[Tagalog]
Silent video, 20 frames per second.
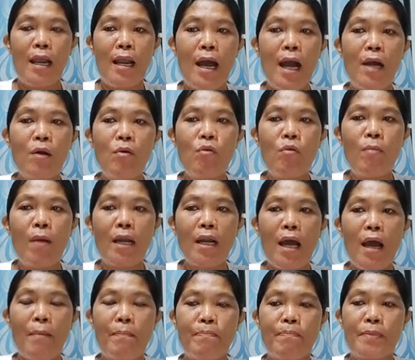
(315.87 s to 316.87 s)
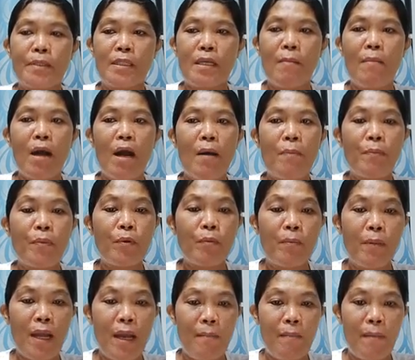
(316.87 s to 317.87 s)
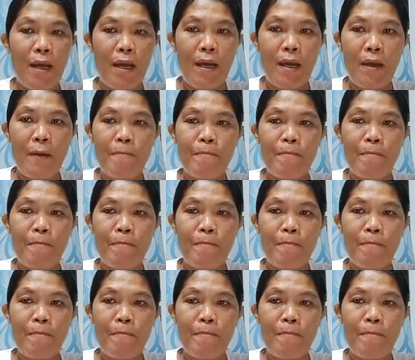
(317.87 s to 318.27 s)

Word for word: lang humarap sa mga problema.